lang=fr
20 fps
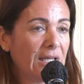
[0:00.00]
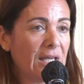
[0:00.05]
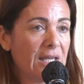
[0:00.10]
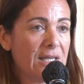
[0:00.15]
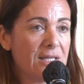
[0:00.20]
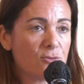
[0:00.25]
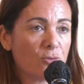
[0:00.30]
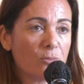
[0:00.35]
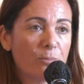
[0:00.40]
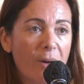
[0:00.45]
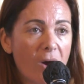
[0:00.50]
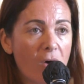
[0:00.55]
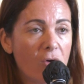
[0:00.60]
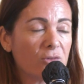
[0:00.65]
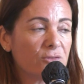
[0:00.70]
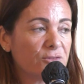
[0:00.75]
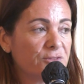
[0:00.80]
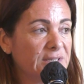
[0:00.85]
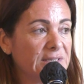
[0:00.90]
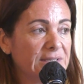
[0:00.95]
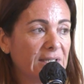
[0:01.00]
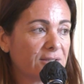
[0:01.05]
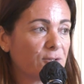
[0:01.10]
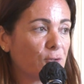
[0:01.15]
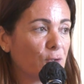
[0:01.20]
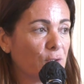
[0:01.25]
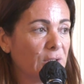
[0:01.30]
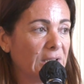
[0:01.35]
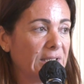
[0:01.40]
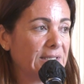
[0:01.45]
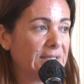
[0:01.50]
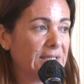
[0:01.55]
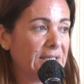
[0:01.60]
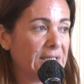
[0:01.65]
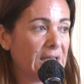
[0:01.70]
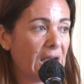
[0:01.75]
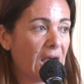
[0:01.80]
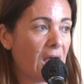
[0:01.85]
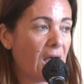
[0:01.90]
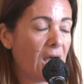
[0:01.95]
et ils n'ont pas envie d'être
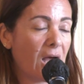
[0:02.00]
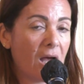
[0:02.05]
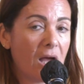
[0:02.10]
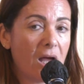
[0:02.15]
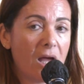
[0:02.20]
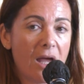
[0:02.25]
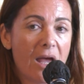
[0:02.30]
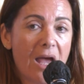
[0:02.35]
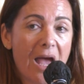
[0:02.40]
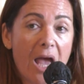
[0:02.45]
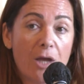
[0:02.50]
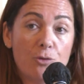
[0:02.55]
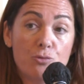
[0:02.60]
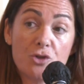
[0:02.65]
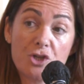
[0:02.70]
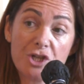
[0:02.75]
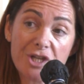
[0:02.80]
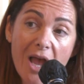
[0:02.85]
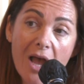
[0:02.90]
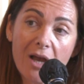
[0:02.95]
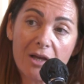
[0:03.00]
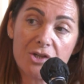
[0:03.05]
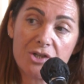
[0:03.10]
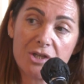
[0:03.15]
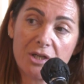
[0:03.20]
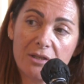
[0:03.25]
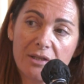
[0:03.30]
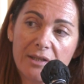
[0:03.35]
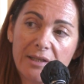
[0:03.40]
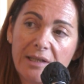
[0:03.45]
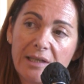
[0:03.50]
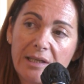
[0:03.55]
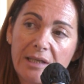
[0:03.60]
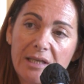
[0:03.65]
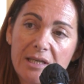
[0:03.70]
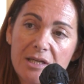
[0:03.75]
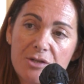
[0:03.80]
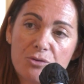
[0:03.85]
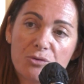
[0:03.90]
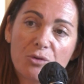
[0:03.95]
relégués à, une charge.
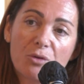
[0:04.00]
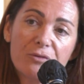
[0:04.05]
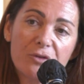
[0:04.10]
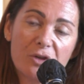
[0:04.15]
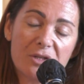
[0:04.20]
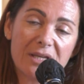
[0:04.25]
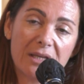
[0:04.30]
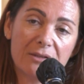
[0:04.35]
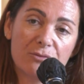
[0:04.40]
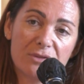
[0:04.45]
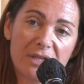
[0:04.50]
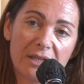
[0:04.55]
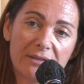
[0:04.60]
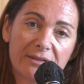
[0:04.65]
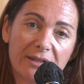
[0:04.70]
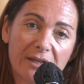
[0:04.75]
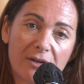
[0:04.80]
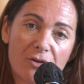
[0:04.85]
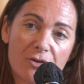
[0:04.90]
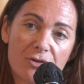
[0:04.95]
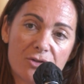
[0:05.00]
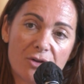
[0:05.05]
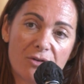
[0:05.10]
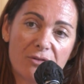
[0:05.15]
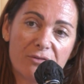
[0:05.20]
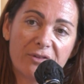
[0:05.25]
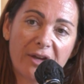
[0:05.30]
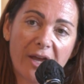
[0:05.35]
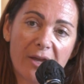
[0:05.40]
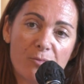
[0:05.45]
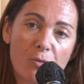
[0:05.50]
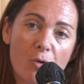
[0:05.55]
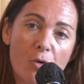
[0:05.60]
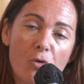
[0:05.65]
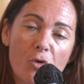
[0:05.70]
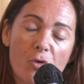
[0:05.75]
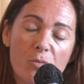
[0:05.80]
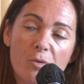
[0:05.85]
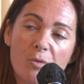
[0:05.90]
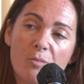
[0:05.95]
Et je trouve que ça nous interroge
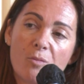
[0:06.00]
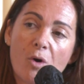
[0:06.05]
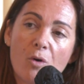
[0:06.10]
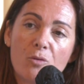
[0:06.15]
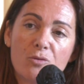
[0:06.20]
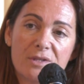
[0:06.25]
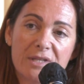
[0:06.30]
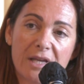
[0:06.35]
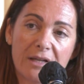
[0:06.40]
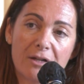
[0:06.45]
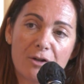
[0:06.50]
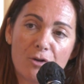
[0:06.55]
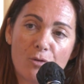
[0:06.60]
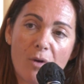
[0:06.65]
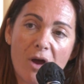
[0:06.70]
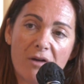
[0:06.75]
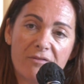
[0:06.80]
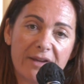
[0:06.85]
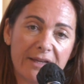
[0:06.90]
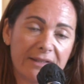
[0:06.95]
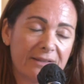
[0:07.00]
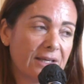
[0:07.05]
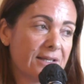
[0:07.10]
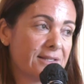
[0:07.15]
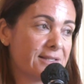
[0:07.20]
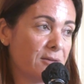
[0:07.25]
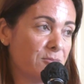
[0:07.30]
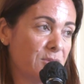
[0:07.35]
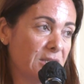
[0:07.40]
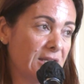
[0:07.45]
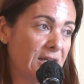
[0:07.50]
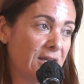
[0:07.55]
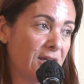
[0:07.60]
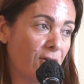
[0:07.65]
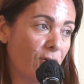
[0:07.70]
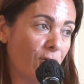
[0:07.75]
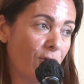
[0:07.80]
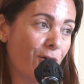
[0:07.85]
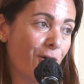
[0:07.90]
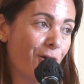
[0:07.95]
vraiment au moment où cette loi va être
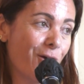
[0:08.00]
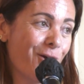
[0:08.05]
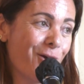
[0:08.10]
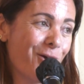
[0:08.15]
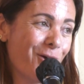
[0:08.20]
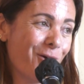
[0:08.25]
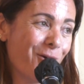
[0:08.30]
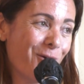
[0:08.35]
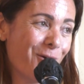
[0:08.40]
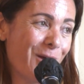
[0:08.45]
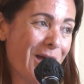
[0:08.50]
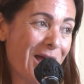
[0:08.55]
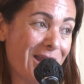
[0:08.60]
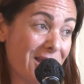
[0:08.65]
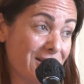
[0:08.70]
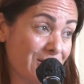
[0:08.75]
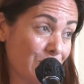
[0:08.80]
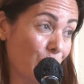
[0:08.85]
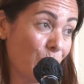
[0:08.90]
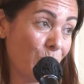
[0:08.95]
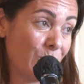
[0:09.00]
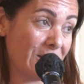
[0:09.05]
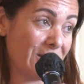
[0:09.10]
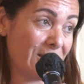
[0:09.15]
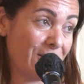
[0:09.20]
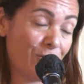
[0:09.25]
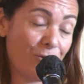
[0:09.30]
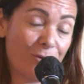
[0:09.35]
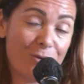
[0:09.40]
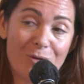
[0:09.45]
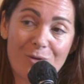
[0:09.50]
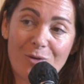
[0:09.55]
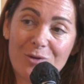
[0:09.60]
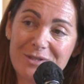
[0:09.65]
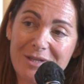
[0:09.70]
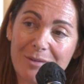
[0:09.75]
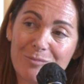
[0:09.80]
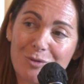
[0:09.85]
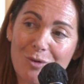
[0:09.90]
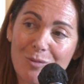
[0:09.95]
examinée euh, euh, à l'Assemblée euh, en
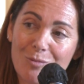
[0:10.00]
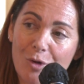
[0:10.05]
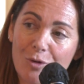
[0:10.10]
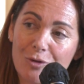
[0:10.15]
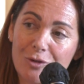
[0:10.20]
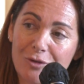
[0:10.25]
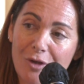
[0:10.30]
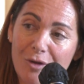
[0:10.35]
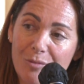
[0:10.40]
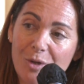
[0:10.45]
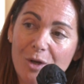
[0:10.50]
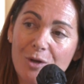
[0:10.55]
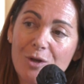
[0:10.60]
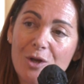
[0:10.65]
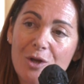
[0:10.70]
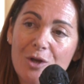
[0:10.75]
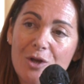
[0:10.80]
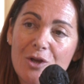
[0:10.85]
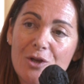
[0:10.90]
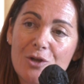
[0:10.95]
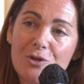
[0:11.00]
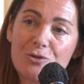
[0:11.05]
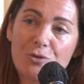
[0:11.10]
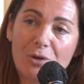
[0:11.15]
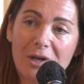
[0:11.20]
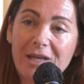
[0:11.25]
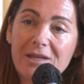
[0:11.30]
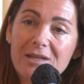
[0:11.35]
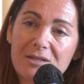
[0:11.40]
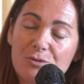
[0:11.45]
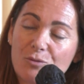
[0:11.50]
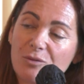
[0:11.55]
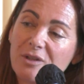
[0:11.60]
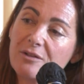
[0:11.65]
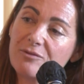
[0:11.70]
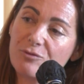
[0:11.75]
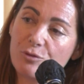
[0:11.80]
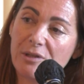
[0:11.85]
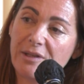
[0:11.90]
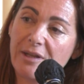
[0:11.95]
septembre-octobre sur la question
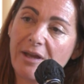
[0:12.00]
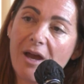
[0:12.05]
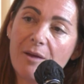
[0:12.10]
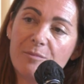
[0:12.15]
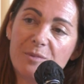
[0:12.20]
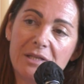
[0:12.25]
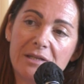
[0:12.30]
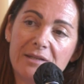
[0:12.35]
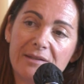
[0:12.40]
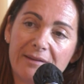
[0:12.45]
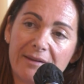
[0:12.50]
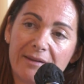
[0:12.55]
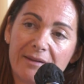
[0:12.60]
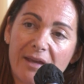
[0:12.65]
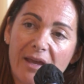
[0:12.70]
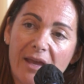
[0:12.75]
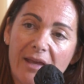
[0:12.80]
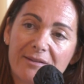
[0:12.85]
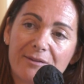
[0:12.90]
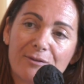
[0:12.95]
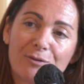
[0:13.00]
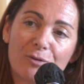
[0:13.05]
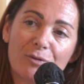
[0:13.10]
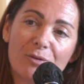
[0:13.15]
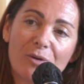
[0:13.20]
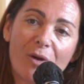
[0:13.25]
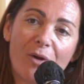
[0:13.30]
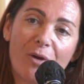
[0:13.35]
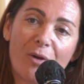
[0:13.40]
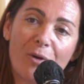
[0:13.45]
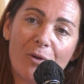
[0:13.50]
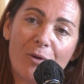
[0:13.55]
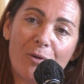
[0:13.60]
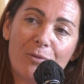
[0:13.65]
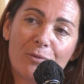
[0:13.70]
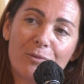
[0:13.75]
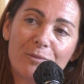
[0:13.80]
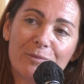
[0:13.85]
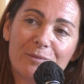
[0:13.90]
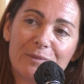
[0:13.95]
des vulnérabilités. Est-ce
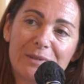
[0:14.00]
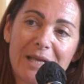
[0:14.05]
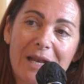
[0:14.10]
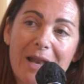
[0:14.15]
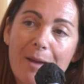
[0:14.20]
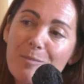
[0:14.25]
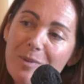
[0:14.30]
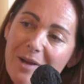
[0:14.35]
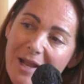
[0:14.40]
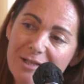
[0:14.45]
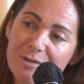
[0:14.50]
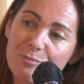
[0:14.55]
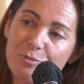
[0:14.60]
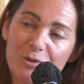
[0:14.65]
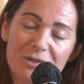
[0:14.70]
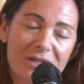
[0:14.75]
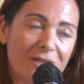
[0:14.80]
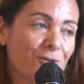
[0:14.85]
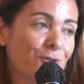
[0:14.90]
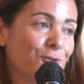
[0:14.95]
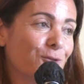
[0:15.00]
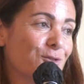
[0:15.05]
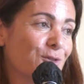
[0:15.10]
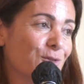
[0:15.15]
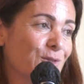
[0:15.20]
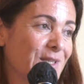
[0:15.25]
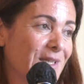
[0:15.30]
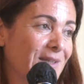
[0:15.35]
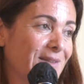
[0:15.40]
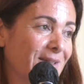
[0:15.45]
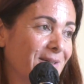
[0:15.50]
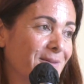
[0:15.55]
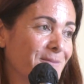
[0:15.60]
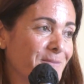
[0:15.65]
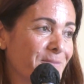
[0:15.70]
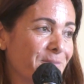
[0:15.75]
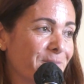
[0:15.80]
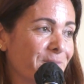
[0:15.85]
qu'il y a la place pour ça dans notre société